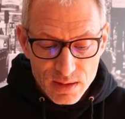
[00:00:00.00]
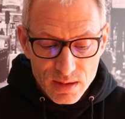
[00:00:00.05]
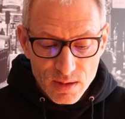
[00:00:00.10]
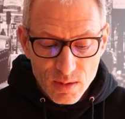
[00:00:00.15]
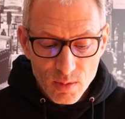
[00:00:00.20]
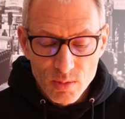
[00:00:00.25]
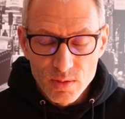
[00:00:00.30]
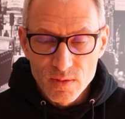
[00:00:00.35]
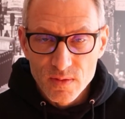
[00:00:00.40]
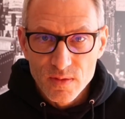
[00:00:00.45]

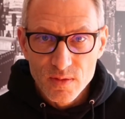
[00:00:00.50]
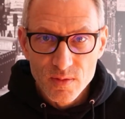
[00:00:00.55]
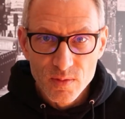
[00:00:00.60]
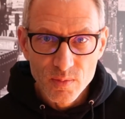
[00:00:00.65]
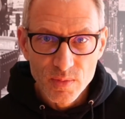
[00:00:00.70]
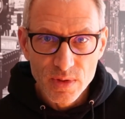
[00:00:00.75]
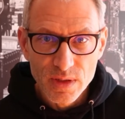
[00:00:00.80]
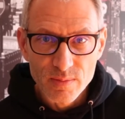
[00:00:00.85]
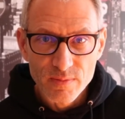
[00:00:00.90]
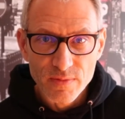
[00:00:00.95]
Und
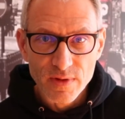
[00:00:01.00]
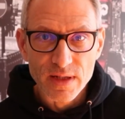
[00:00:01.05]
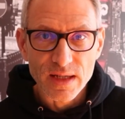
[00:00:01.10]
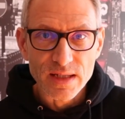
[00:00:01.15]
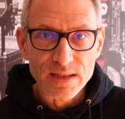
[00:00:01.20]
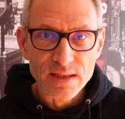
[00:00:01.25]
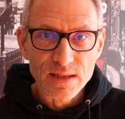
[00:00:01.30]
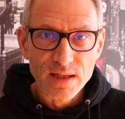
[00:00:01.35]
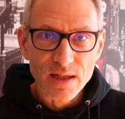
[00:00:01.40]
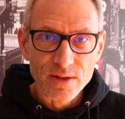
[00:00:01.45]
mit dem
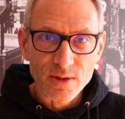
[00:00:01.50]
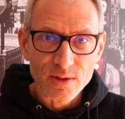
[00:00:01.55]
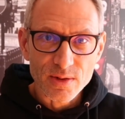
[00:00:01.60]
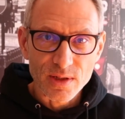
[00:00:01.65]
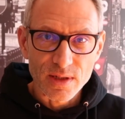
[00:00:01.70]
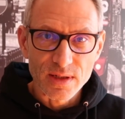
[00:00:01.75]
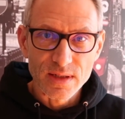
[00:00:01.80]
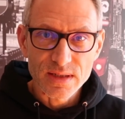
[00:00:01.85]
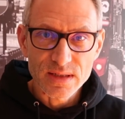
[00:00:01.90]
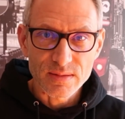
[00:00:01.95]
Vergessen hat auch
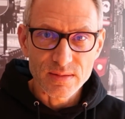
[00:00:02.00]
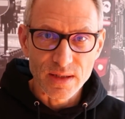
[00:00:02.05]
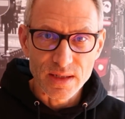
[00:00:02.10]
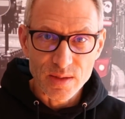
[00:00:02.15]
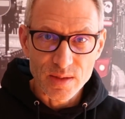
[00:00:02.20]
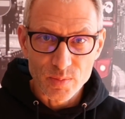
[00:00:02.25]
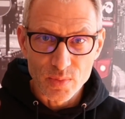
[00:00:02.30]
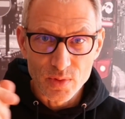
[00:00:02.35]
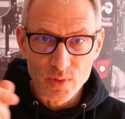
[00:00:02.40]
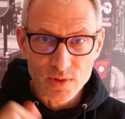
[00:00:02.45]
dann das
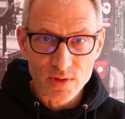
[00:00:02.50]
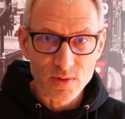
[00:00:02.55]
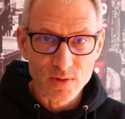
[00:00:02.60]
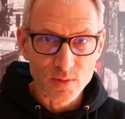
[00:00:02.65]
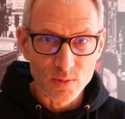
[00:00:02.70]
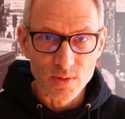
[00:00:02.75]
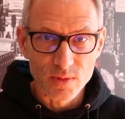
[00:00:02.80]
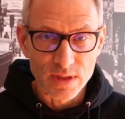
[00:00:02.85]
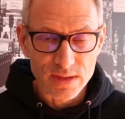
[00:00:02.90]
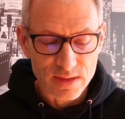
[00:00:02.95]
zweite Buch zu
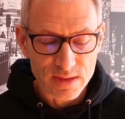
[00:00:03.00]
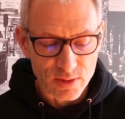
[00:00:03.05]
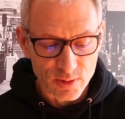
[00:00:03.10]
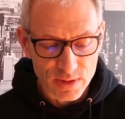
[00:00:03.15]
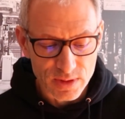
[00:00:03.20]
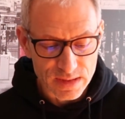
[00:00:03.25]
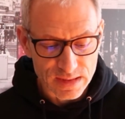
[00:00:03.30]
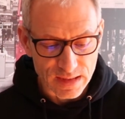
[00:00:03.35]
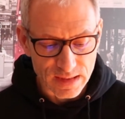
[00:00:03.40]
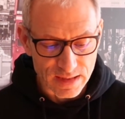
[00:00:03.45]
tun, das ich
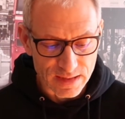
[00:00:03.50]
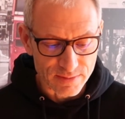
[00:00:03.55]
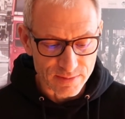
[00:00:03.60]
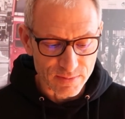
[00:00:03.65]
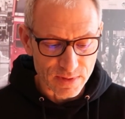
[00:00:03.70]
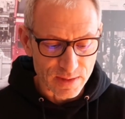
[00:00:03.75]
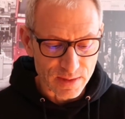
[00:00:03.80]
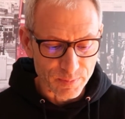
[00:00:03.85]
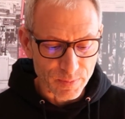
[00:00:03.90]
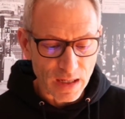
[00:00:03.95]
euch zeigen
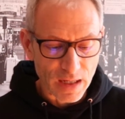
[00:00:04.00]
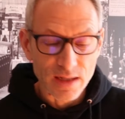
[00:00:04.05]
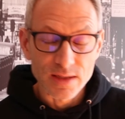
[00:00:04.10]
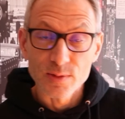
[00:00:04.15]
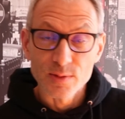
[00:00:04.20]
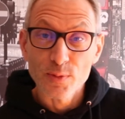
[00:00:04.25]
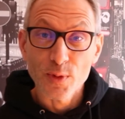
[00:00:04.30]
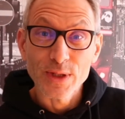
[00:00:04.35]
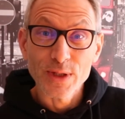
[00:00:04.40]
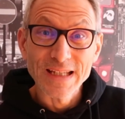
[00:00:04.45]
will.
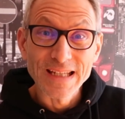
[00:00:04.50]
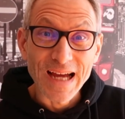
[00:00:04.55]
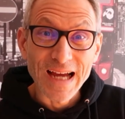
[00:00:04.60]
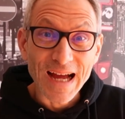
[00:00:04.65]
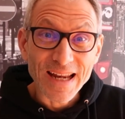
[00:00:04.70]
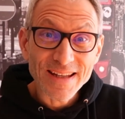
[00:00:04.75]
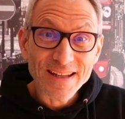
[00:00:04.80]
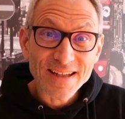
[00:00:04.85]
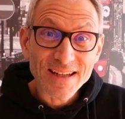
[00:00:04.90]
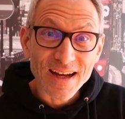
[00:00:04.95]
Also von
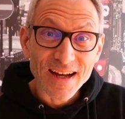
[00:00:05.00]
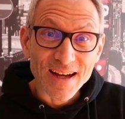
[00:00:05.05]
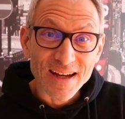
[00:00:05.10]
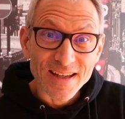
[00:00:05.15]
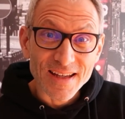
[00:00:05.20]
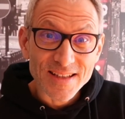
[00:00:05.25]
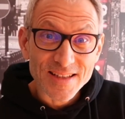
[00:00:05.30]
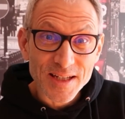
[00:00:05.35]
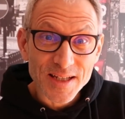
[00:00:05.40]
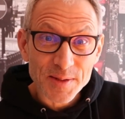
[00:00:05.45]
Jan
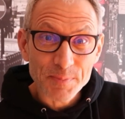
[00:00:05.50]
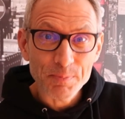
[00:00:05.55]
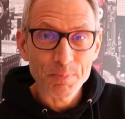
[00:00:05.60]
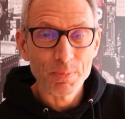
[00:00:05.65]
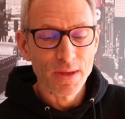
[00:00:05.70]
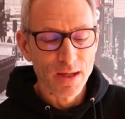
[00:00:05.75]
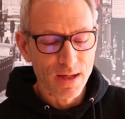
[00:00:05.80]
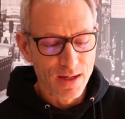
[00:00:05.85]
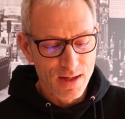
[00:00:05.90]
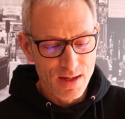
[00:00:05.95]
Kaiser,
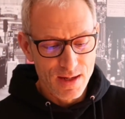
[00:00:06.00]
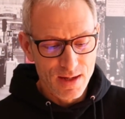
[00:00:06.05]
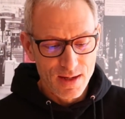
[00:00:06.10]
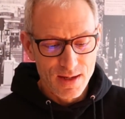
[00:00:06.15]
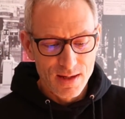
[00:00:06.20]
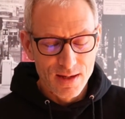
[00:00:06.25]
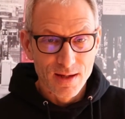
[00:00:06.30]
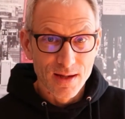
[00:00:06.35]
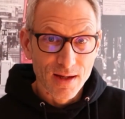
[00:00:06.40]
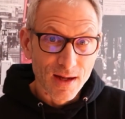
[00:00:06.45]

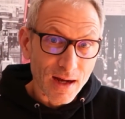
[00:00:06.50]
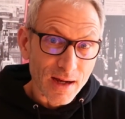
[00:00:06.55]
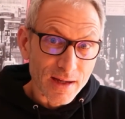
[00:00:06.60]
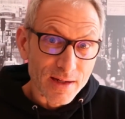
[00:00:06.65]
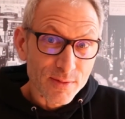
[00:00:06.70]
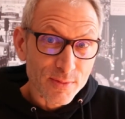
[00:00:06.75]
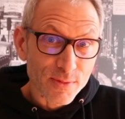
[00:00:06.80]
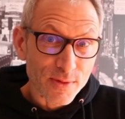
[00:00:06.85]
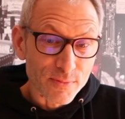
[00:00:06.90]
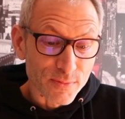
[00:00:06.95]

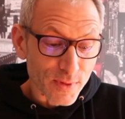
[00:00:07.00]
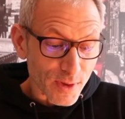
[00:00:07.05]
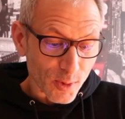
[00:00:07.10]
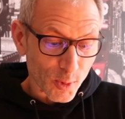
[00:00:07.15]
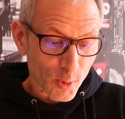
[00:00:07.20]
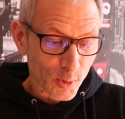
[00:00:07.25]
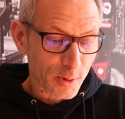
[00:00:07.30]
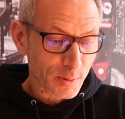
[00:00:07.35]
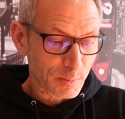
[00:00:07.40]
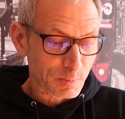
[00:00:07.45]
eine
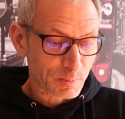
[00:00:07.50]
Verwirrung.